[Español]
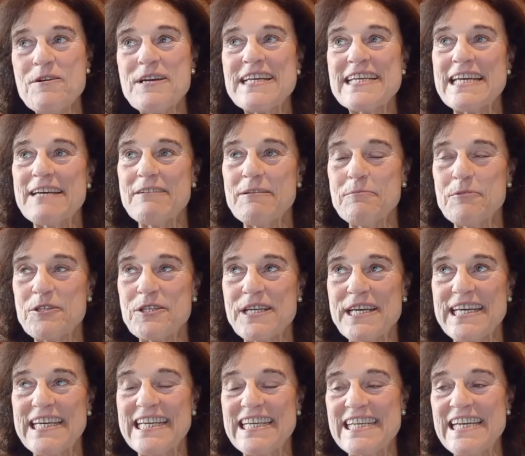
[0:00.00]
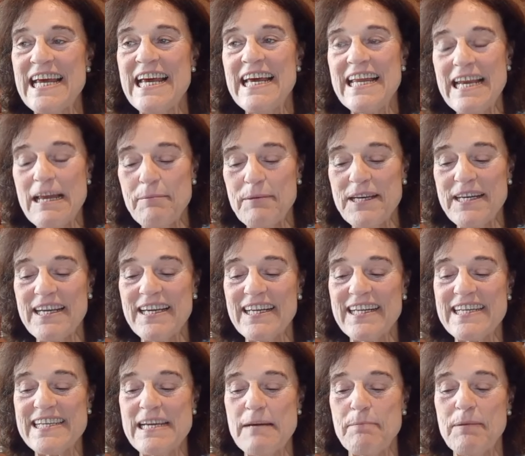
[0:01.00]
Que sabemos que es la Virgen
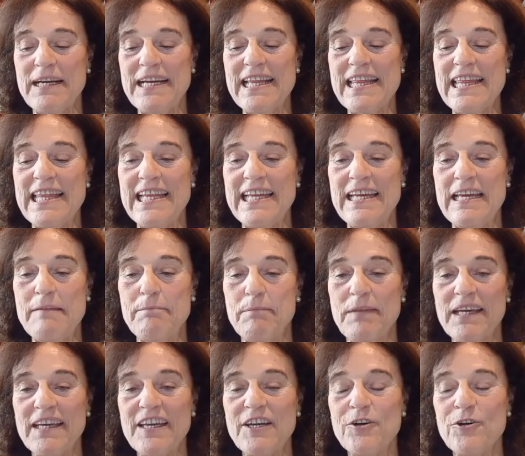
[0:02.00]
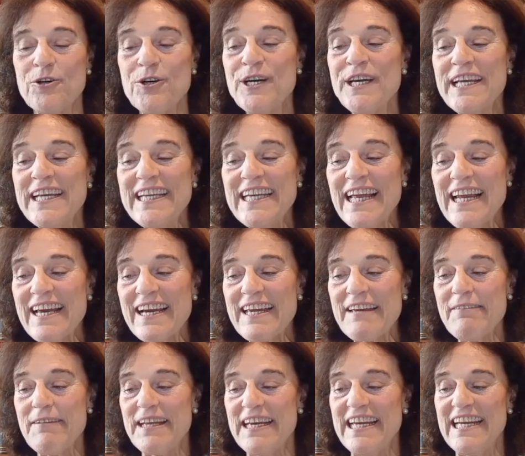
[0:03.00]
que se aparece en México y a la
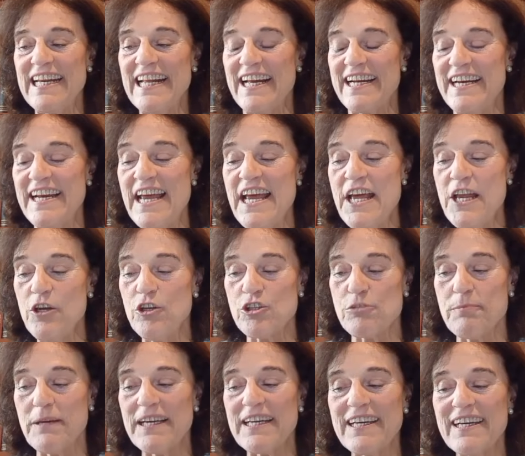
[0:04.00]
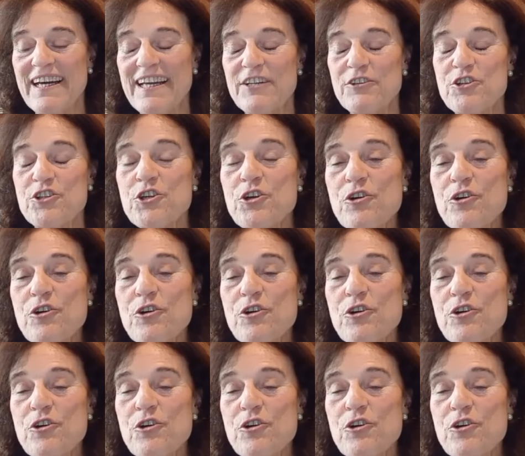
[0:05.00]
que veneran los mexicanos.